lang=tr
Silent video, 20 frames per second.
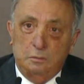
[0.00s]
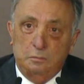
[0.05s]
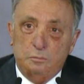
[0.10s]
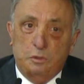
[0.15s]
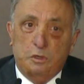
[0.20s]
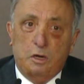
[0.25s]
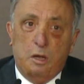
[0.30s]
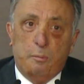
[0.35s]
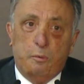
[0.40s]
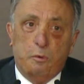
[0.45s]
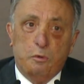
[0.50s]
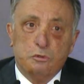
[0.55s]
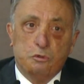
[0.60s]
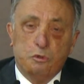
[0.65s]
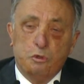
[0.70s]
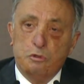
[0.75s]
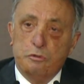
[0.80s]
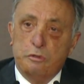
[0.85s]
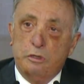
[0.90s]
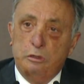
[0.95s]
Bu rapor
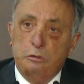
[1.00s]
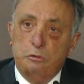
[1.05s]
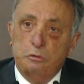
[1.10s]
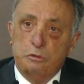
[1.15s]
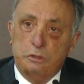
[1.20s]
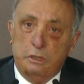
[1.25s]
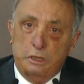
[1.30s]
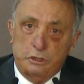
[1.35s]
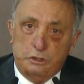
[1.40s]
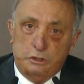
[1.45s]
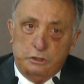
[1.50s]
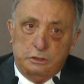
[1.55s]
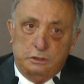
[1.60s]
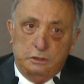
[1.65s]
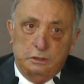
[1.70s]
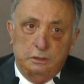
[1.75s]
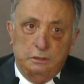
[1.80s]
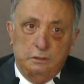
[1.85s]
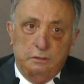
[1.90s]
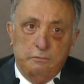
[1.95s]
söz verildiği üzere
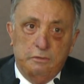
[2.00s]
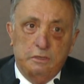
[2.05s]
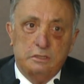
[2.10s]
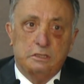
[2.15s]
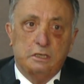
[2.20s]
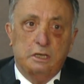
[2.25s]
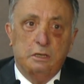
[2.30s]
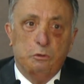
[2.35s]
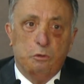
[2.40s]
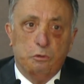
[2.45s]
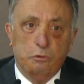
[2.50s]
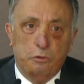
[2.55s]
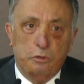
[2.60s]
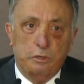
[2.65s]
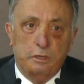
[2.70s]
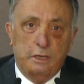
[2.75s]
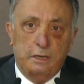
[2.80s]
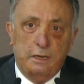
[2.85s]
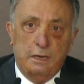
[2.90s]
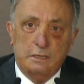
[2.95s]
çıktı ve Sayın o
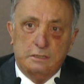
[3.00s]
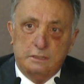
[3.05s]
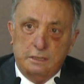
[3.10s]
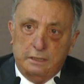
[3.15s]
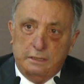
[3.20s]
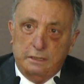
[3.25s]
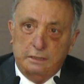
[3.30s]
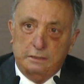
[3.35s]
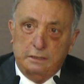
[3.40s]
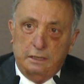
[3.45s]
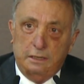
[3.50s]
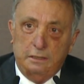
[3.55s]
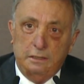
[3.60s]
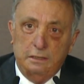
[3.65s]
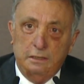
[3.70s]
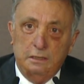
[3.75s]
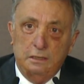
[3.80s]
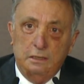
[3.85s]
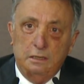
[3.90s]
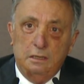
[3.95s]
gün Genel Sekreter
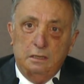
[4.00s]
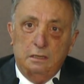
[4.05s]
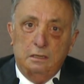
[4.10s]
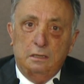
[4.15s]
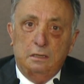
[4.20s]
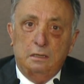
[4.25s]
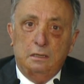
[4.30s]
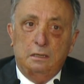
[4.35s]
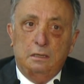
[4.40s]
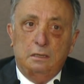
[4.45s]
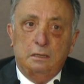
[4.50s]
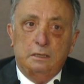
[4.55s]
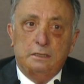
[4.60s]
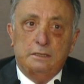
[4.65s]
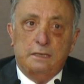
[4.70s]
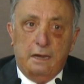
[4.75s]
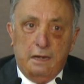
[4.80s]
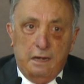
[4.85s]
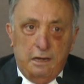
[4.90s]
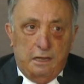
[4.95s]

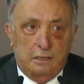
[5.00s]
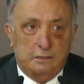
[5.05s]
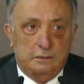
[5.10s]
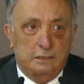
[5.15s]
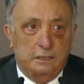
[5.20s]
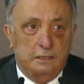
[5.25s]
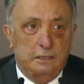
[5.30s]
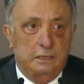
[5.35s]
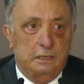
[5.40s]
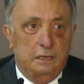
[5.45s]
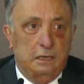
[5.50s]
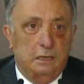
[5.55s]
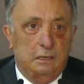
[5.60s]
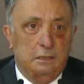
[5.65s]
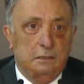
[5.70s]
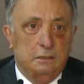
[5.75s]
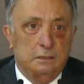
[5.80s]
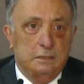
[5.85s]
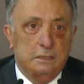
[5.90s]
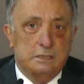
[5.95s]
genel hatlarıyla
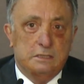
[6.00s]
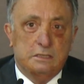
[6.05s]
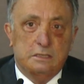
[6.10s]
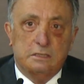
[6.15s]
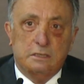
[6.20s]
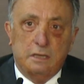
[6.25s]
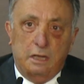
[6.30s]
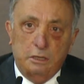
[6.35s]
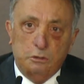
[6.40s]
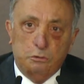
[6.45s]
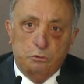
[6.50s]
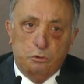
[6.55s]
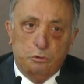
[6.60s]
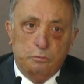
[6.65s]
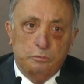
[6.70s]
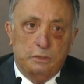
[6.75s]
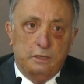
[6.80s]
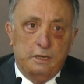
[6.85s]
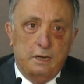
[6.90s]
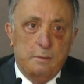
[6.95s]
istisnai
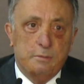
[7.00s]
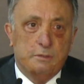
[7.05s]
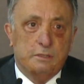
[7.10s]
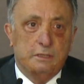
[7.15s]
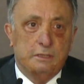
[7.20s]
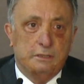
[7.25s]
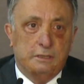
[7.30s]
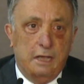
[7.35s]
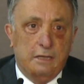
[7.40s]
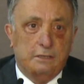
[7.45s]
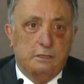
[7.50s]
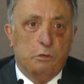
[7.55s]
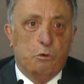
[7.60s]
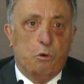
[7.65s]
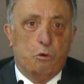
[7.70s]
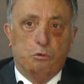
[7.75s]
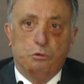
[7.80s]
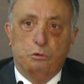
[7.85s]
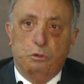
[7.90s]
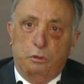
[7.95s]
durumların hepsini tek tek
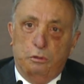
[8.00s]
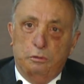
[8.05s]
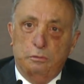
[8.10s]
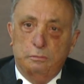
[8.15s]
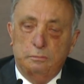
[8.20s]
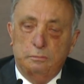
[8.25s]
okudu.